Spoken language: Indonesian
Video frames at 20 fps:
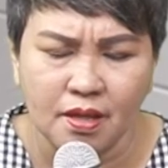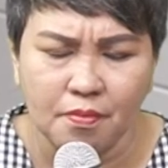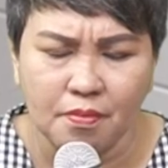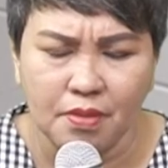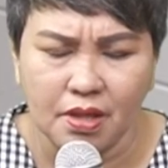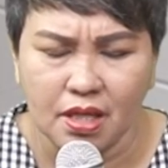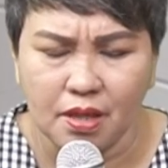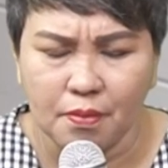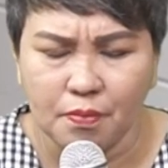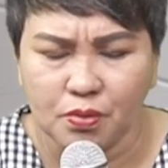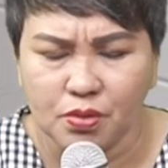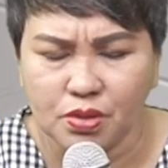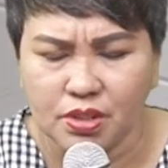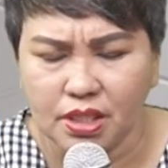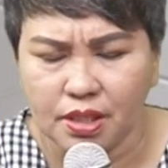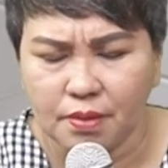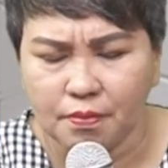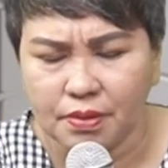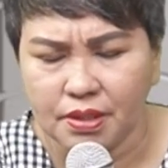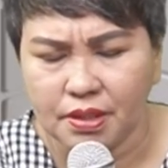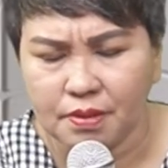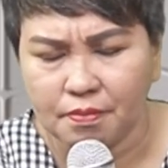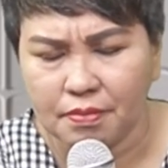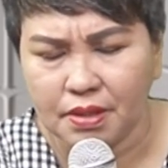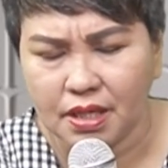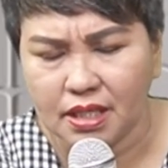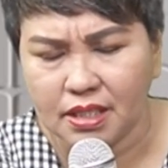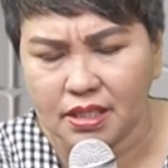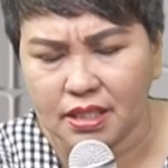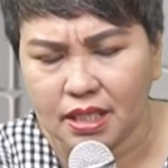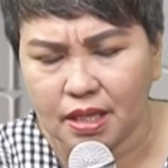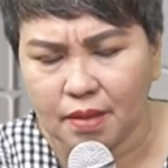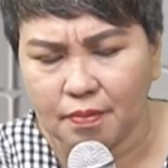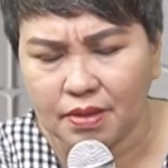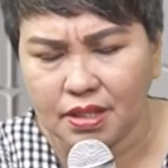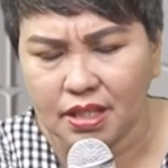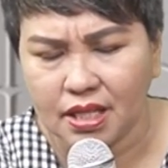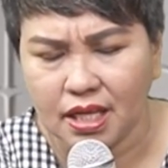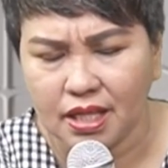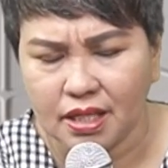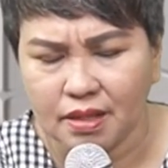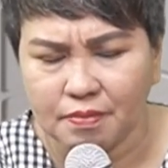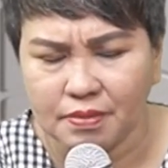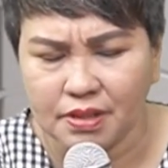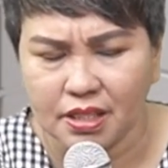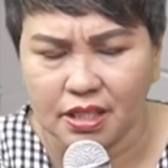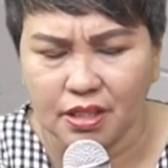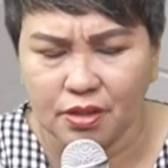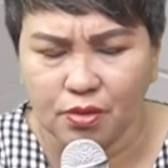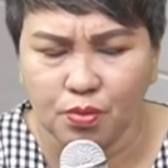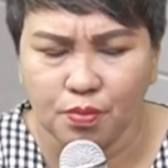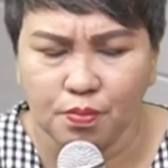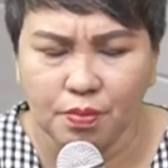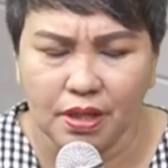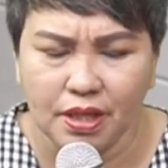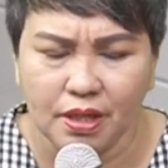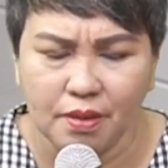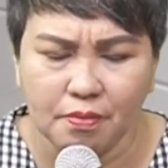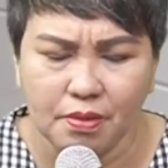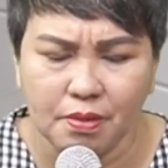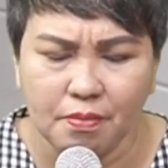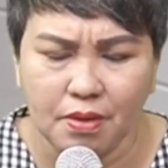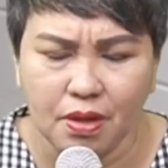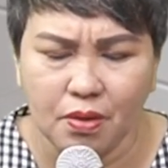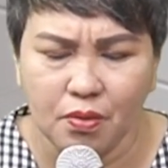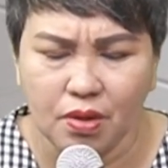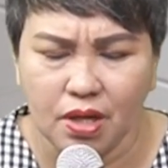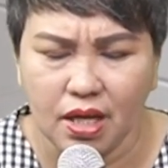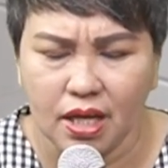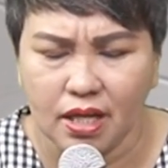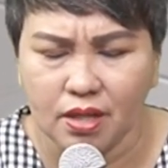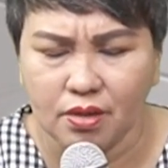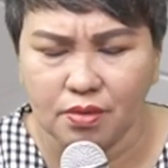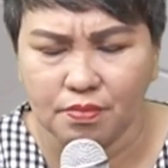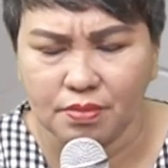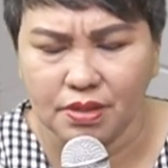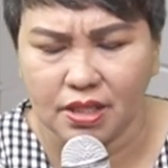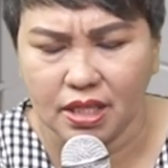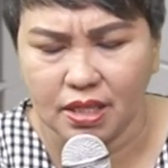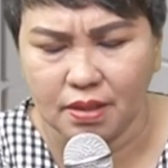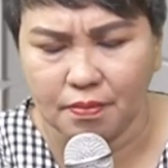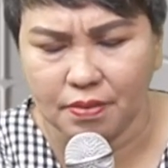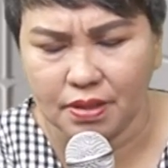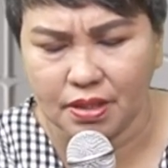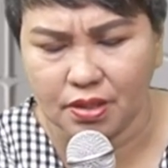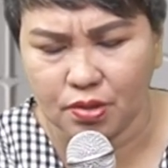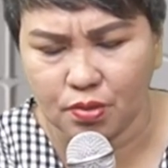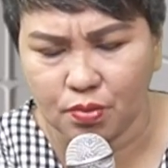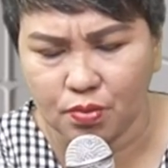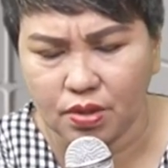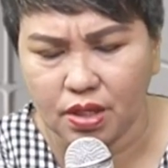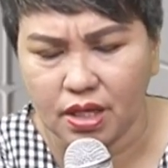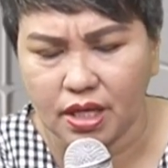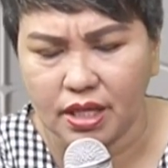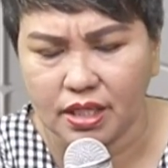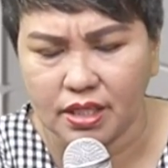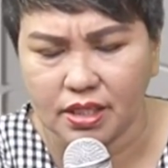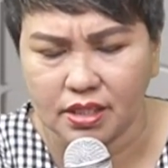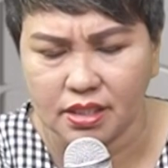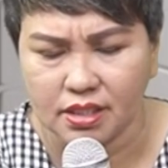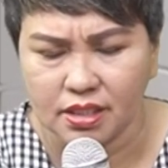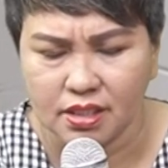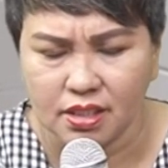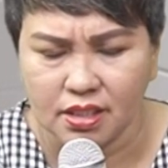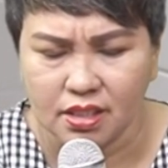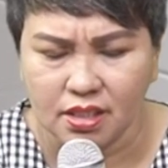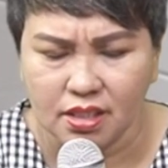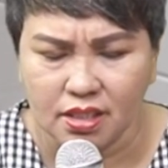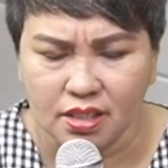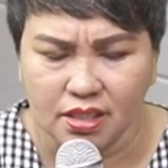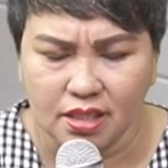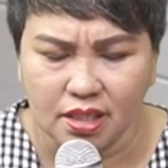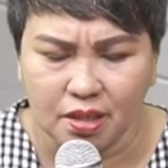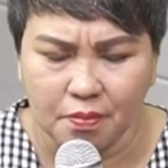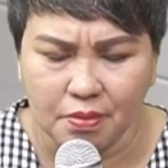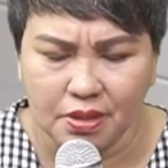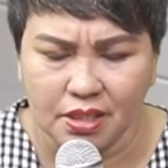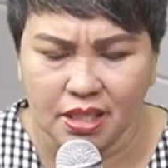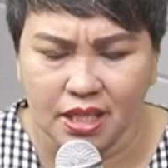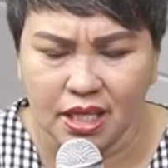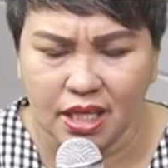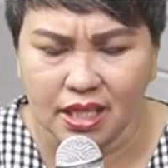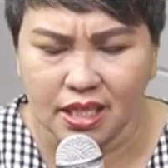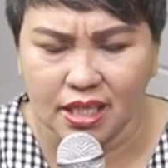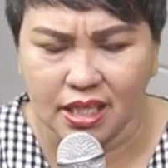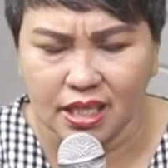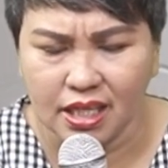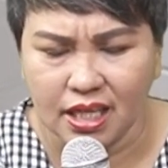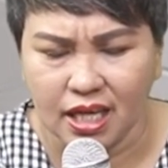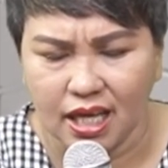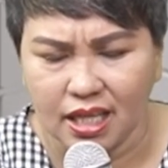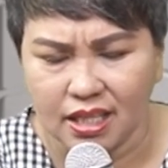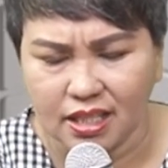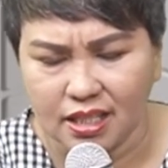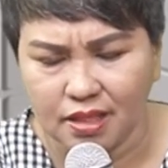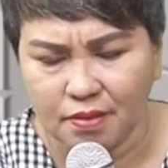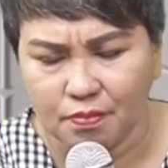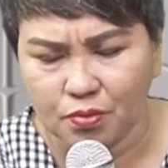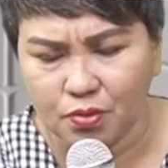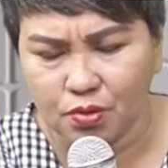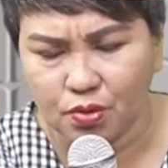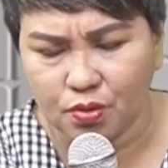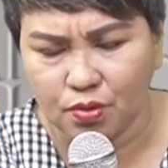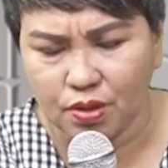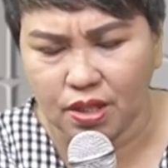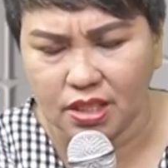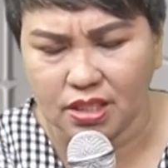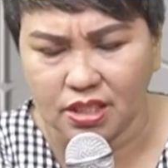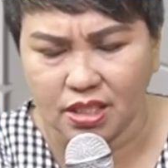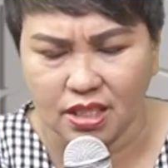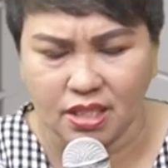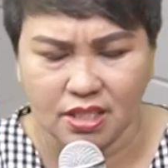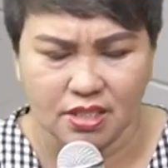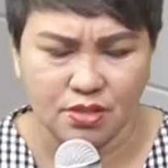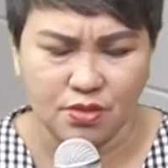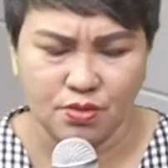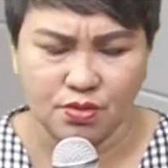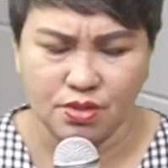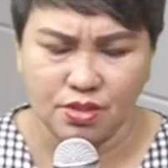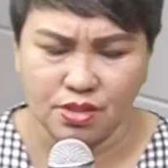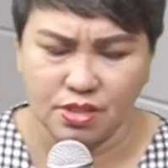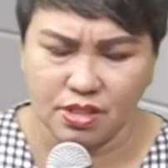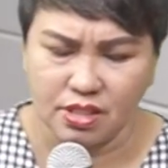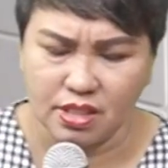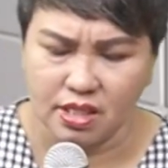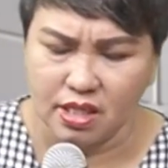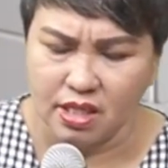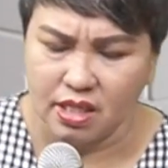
Biarlah pujian penyembahan kami naik menjadi dupa yang berbau harum di hadapan Tuhan yang menyenangkan hatimu Tuhan Yesus.